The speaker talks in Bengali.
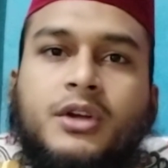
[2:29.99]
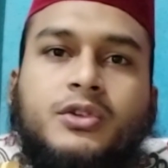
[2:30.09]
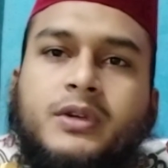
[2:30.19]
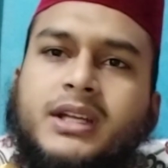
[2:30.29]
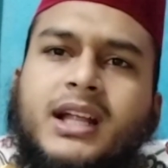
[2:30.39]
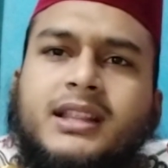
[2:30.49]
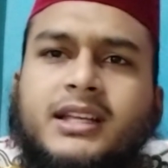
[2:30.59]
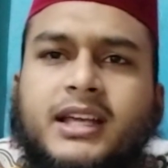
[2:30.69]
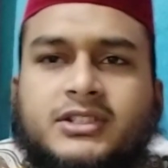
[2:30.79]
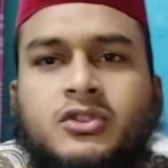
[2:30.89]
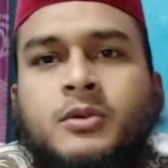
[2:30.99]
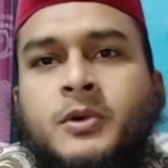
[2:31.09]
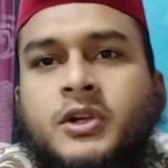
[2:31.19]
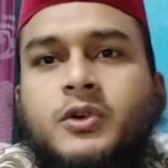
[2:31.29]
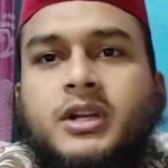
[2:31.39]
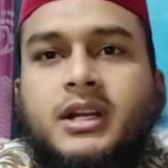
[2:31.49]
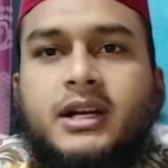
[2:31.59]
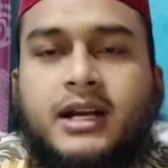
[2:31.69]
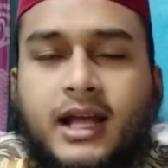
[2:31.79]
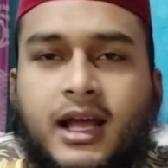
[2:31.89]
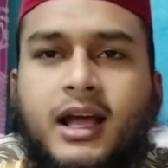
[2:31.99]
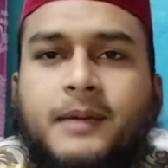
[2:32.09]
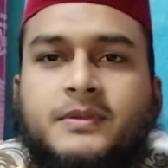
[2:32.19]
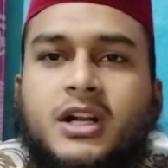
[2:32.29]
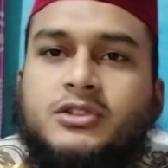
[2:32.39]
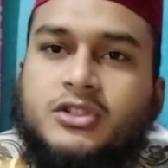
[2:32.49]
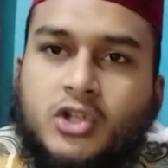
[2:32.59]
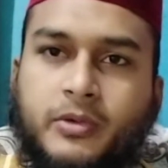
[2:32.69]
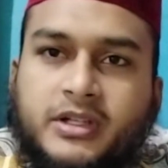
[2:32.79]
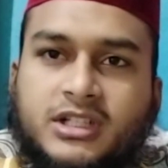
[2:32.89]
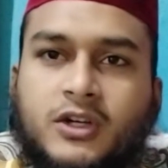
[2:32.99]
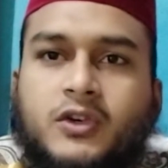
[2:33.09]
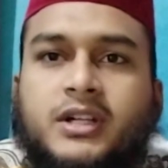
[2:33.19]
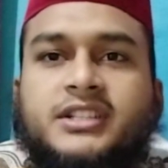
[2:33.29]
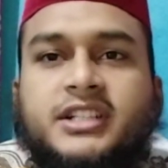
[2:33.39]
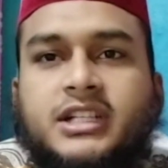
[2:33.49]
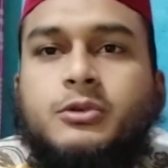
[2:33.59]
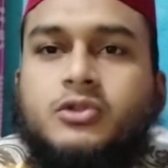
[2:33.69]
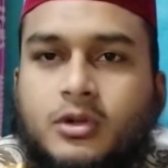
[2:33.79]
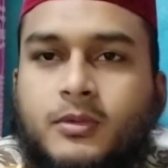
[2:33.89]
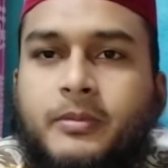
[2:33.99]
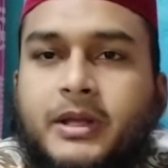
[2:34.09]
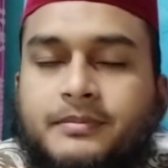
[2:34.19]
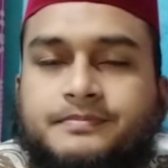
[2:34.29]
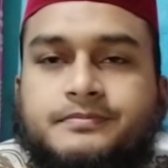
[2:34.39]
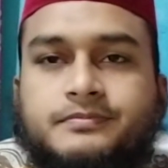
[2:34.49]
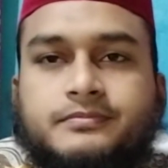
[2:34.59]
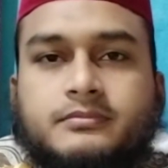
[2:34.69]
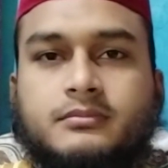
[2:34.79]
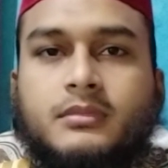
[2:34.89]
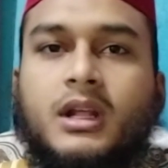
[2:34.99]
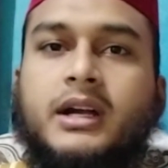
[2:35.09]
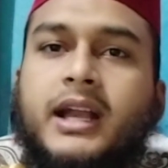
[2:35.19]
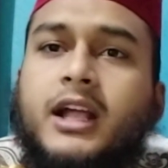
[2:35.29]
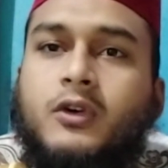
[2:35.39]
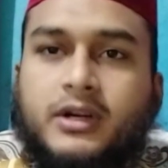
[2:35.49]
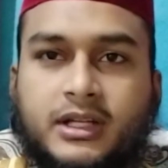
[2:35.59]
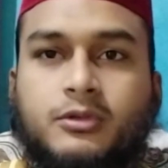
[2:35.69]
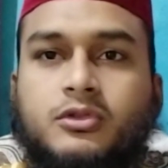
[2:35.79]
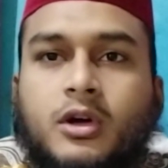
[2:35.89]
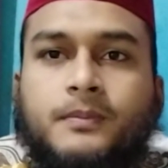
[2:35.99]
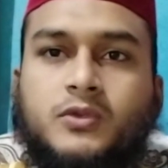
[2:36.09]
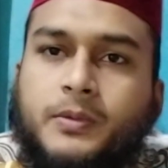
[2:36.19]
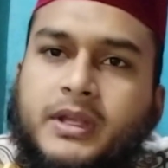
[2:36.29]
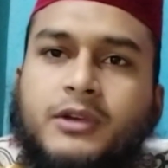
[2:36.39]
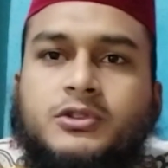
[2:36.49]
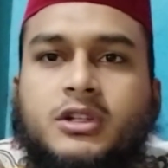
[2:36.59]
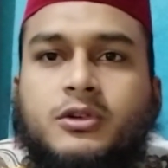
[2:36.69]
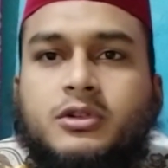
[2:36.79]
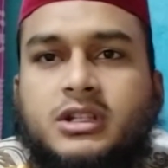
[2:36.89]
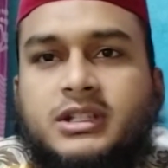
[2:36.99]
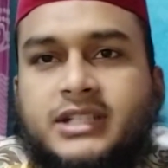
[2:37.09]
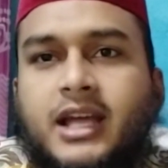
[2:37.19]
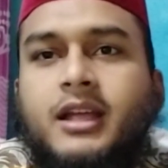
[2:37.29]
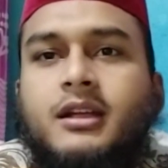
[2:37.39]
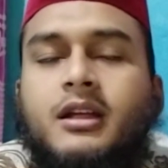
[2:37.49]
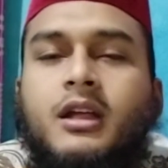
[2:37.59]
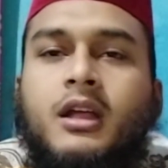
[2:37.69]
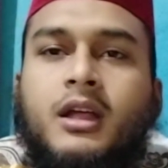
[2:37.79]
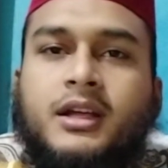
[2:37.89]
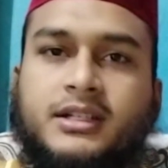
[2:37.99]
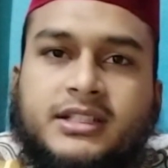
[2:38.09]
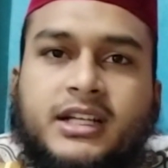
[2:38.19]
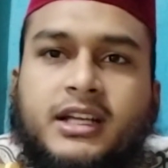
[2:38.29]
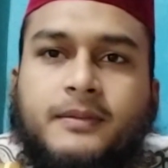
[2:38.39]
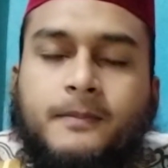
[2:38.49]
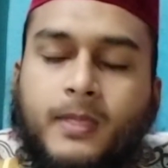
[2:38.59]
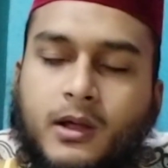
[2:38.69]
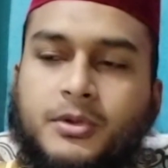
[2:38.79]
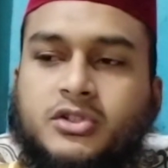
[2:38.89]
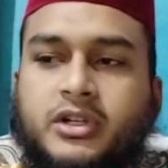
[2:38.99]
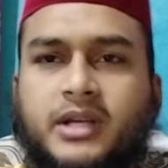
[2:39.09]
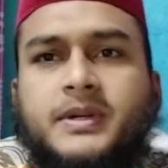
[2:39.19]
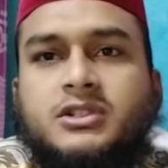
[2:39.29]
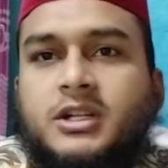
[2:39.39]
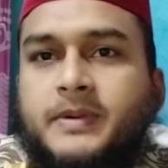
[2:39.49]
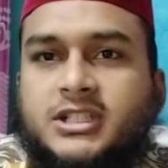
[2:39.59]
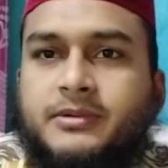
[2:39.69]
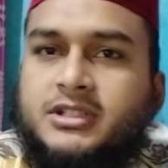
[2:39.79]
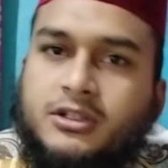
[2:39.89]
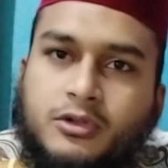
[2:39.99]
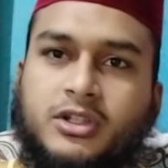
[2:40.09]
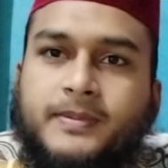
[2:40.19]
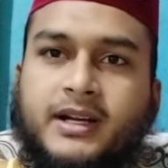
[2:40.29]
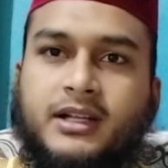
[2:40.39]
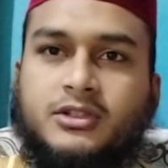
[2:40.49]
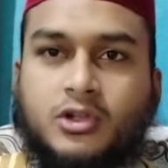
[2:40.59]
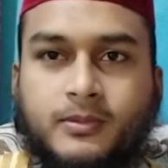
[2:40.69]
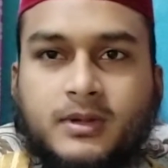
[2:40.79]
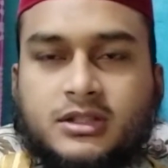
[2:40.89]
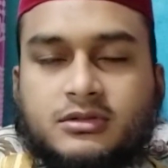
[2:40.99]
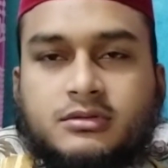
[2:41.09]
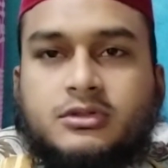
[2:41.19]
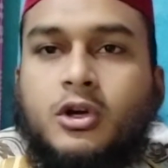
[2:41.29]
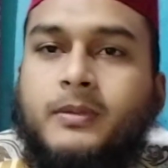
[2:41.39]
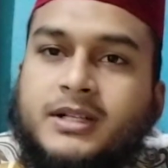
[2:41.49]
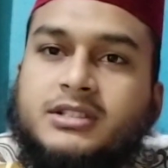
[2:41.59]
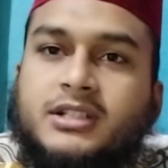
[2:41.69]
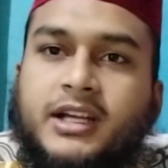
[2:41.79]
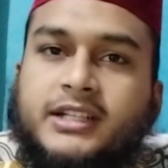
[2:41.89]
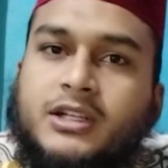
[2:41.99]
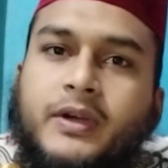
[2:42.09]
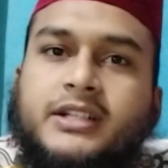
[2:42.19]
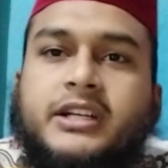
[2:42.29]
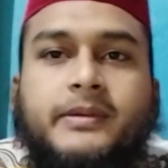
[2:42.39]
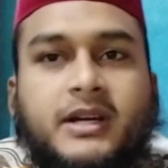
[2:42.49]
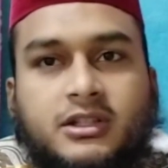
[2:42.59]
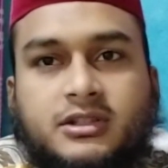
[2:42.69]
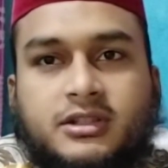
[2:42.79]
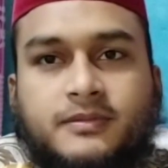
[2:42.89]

তো এই রাতে এই জন্য মনে করি না আপনারা যদি সহবাস না করেন সেটাই উত্তম হবে না করাটাই উত্তম তবে কেউ যদি করতে চায় সে অবশ্যই এবাদতের পাশাপাশি করতে পারে সহবাস সহবাস এটাও একটা এবাদত